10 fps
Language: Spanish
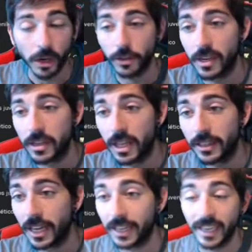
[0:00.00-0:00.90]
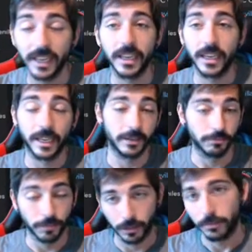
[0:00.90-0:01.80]
contra el Celta que, eh,
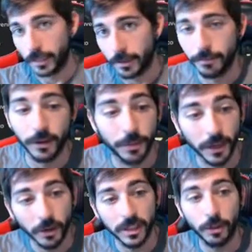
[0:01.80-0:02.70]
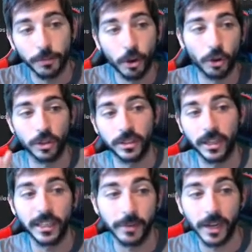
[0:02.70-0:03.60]
bueno, eh, os vengo diciendo un poco toda esta
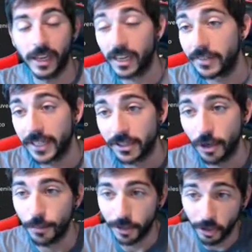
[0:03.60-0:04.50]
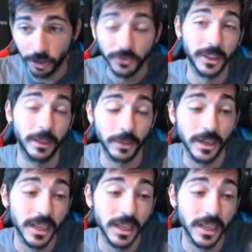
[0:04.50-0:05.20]
la tabla de clasificación porque hoy nos enfrentamos al